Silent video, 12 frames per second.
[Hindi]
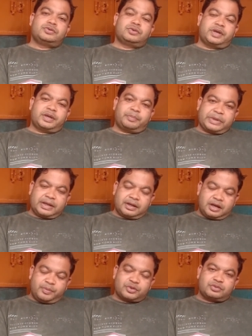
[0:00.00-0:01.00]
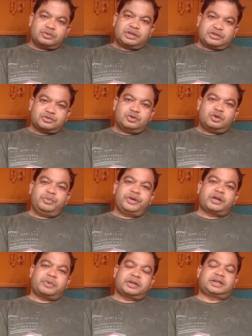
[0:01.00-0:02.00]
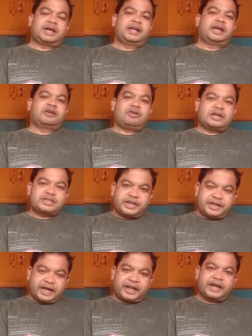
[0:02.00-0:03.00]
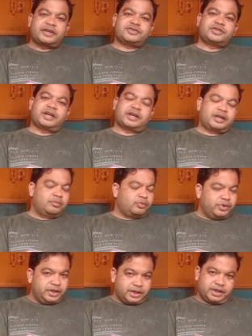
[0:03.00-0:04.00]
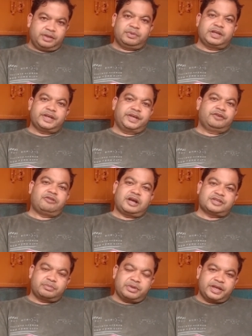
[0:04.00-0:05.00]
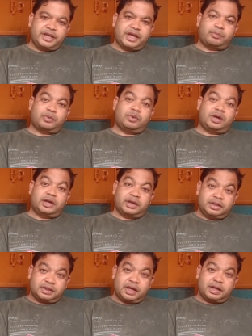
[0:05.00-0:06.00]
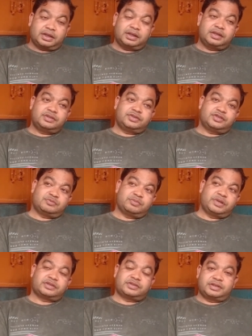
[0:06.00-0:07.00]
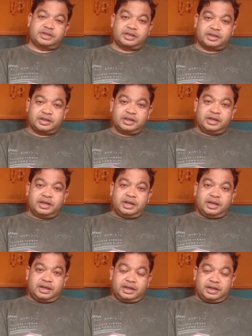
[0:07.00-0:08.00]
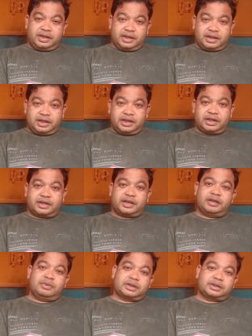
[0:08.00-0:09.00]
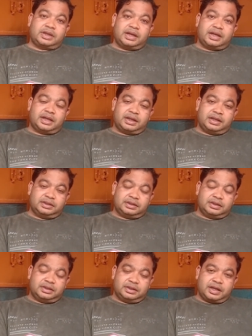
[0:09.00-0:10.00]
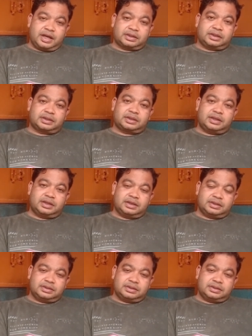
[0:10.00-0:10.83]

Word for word: जो है पहलगाम 110 किलोमीटर पड़ता है लेकिन वहां से डायरेक्ट शेयर कैब कोई नहीं मिलेगी वहां से मिलेगी आपको अनंतनाग की जिसमें एक से डेढ़ एक घंटा करीब लगता है अनंतनाग तक का